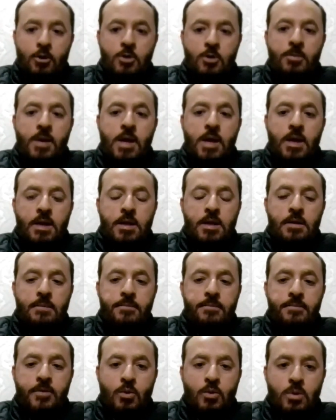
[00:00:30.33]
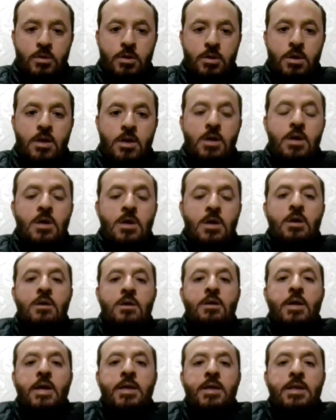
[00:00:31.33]
ده حكم عقلي واضح
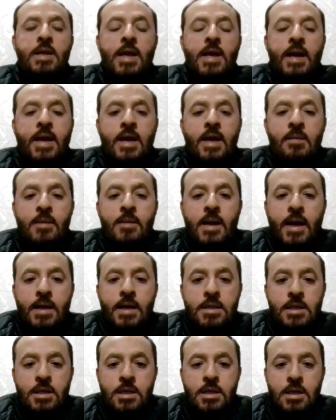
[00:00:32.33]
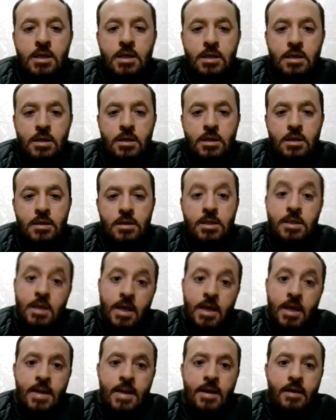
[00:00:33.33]
لكن الاحكام العاديه
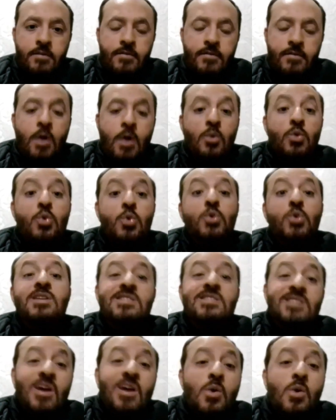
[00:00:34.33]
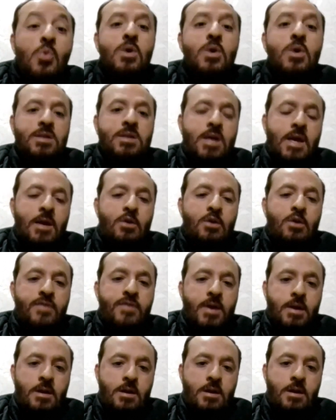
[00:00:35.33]
تتخلف او يتصور
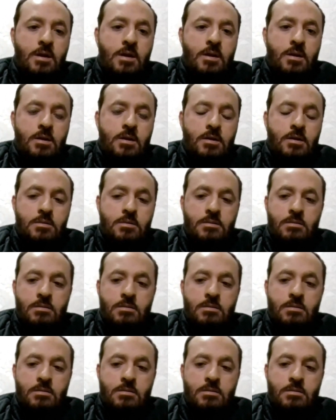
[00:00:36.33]
تخلفها على الاقل